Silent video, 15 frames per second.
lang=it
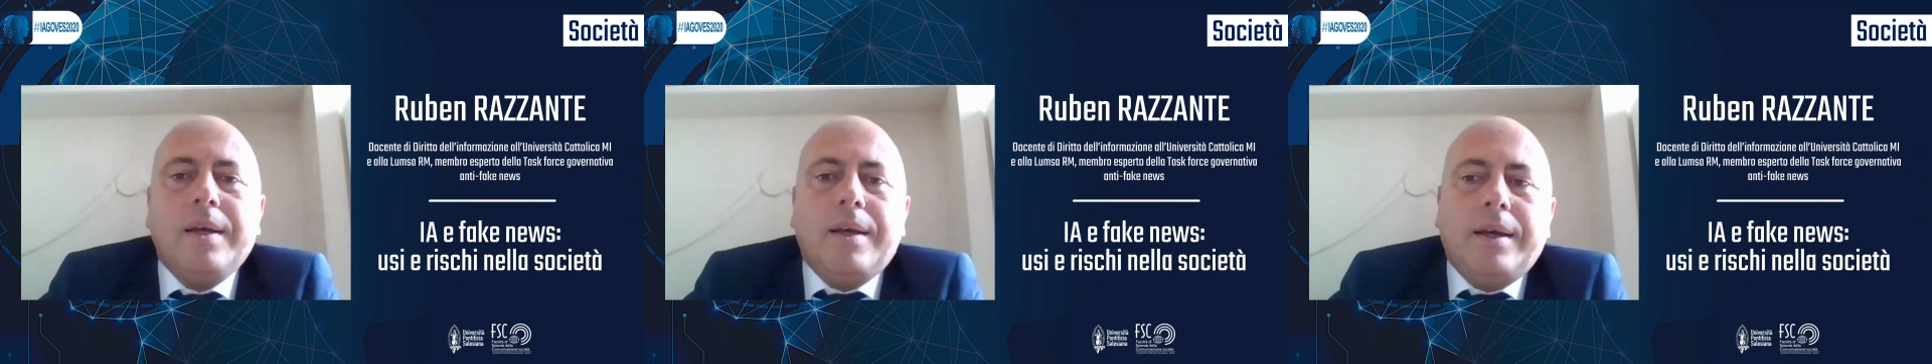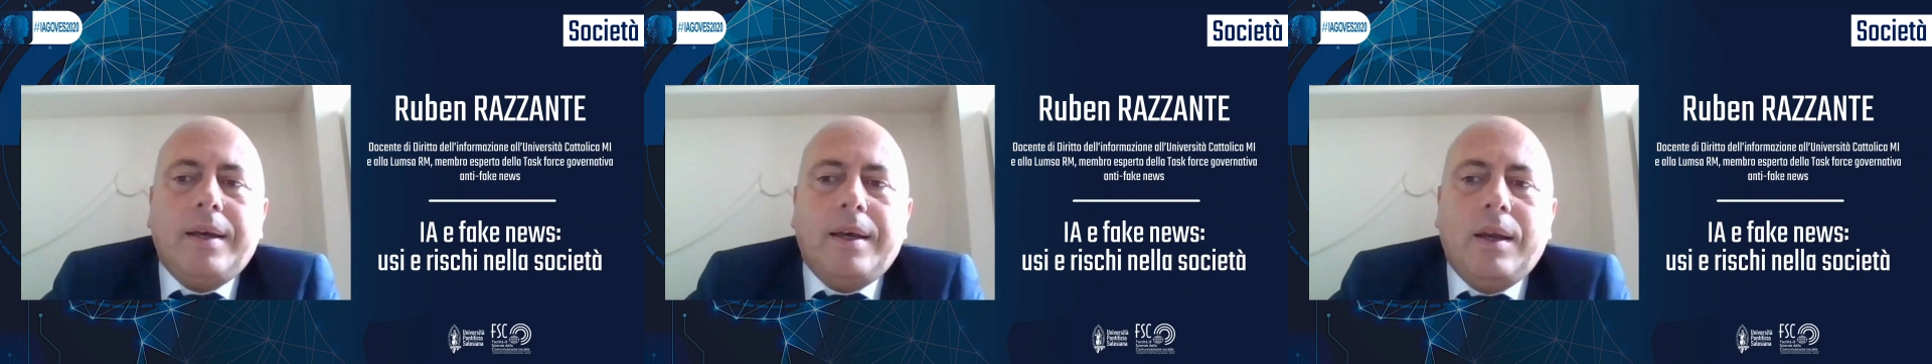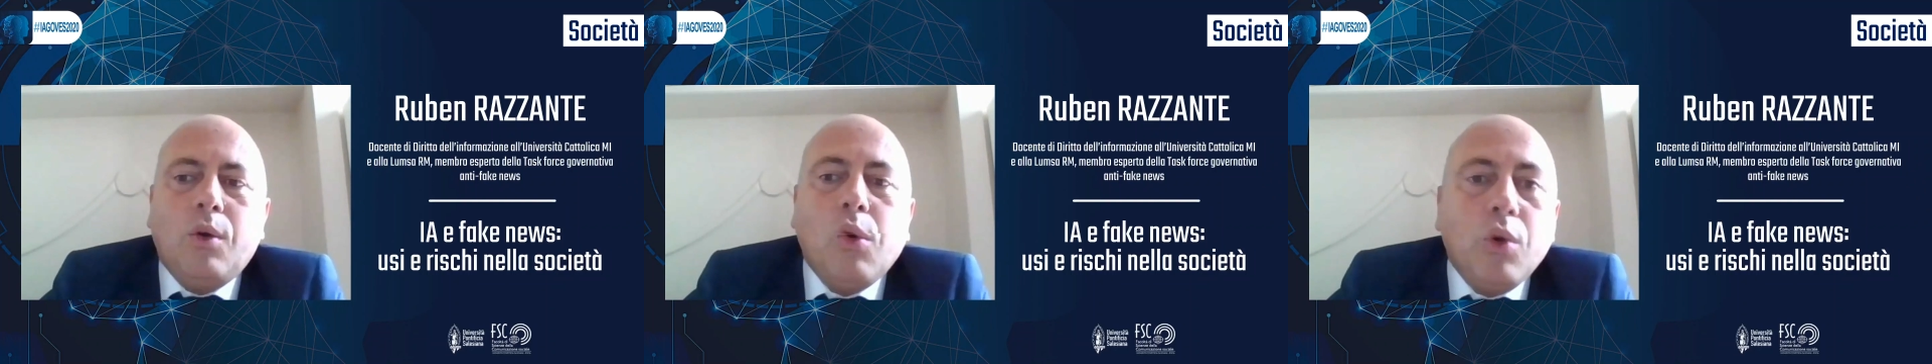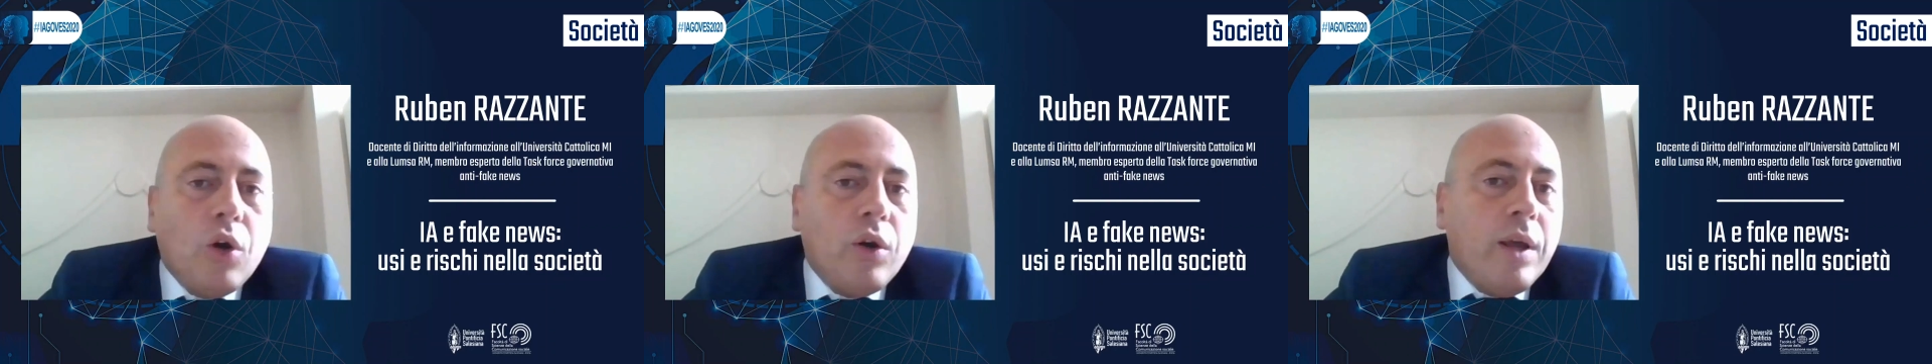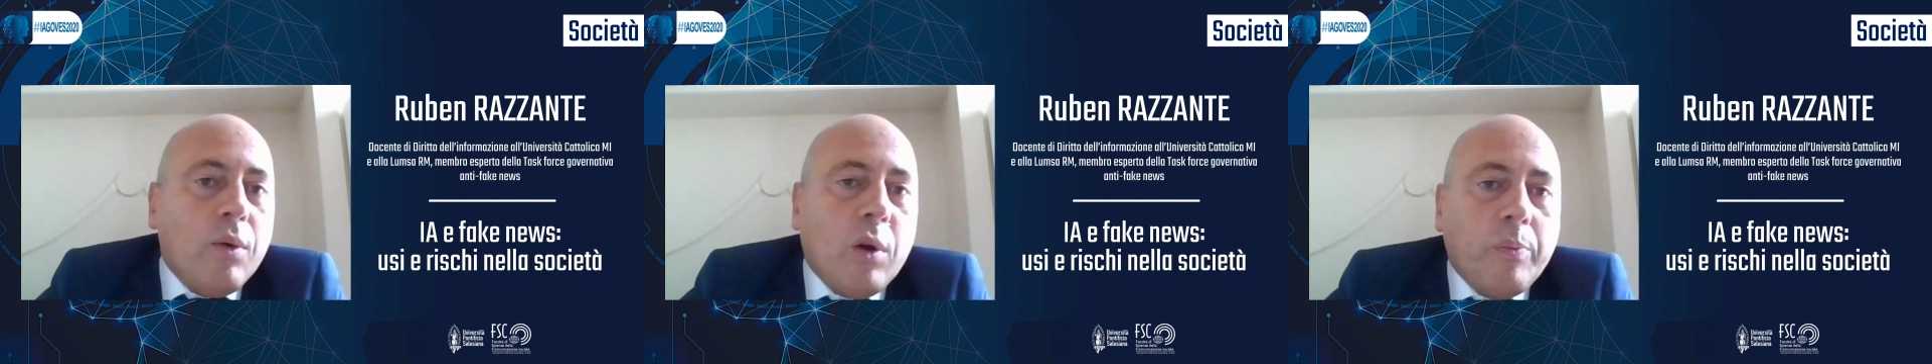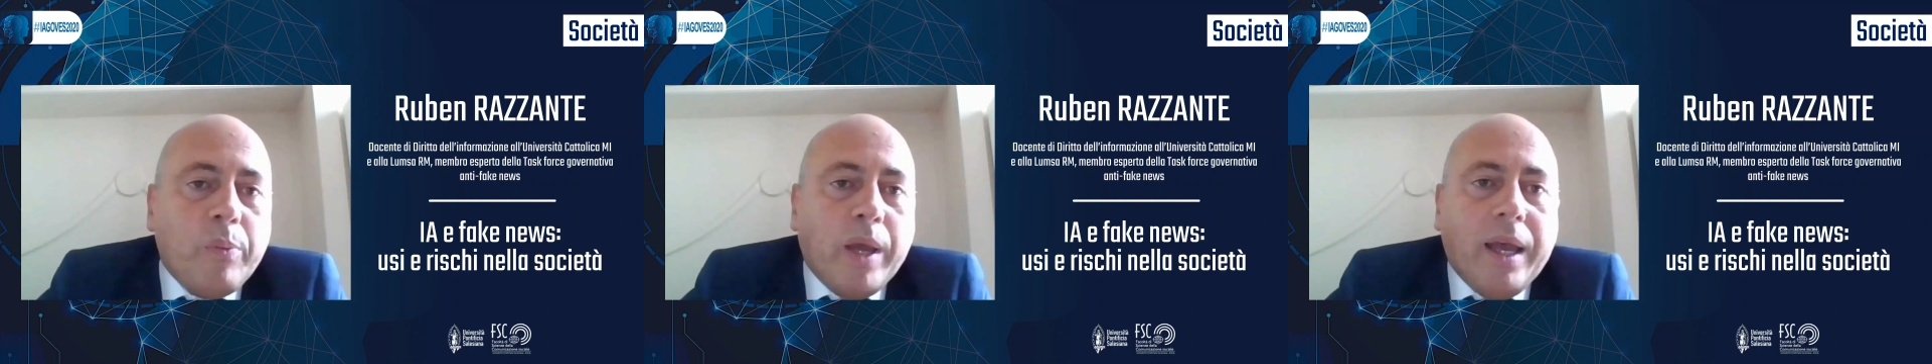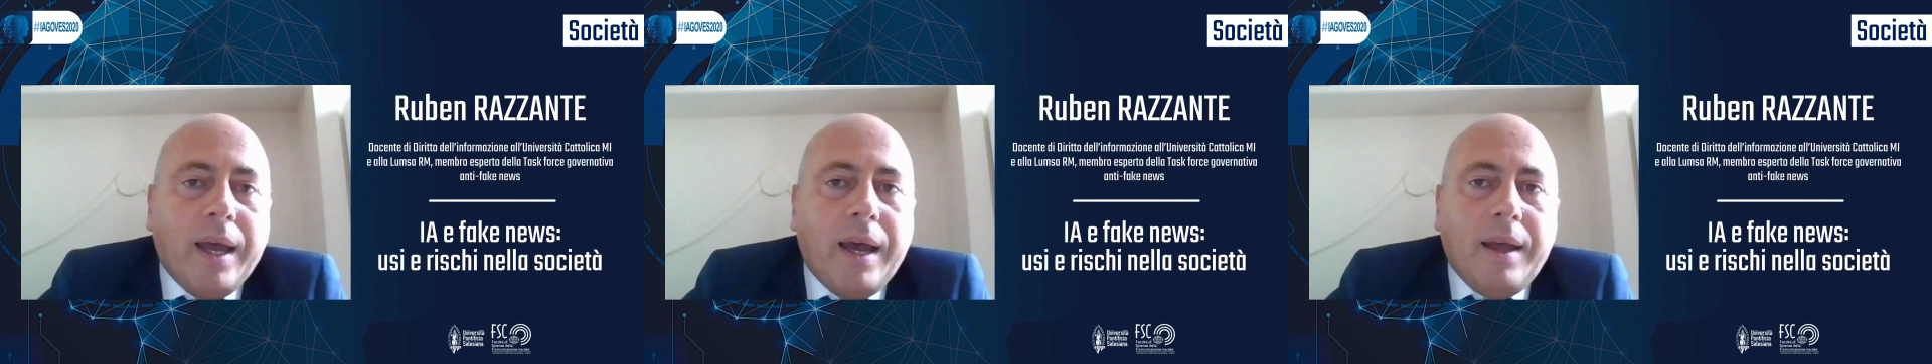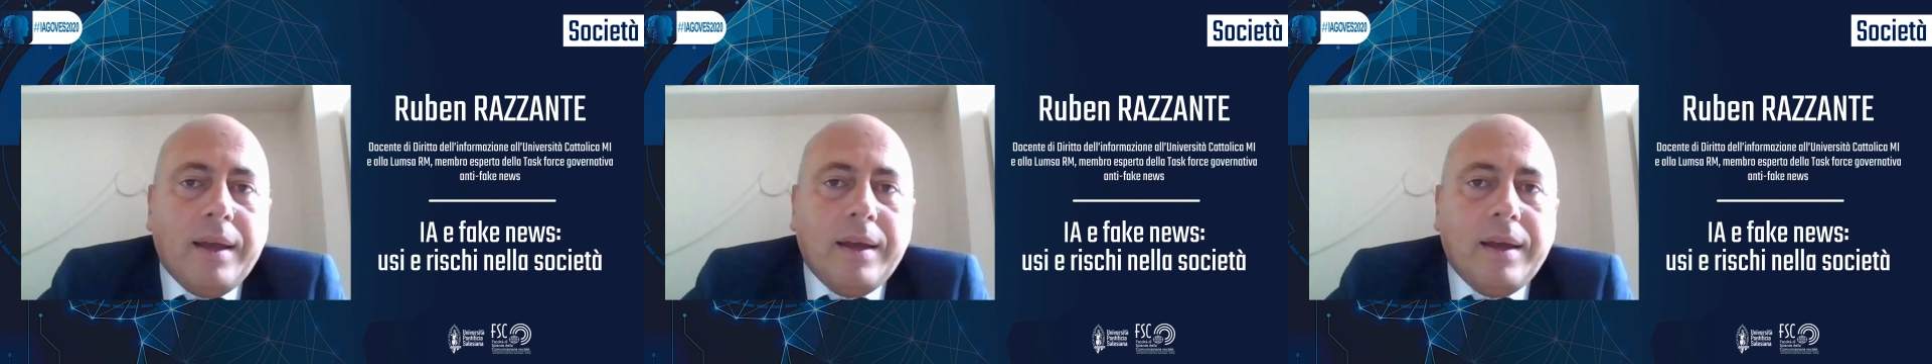Eh, L'Unione
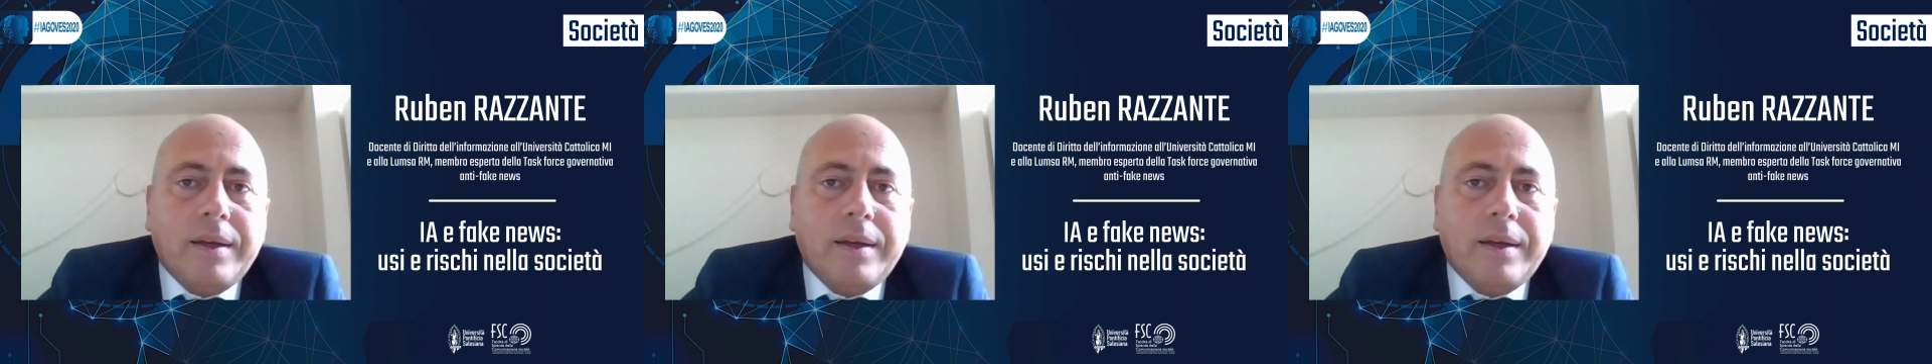Europea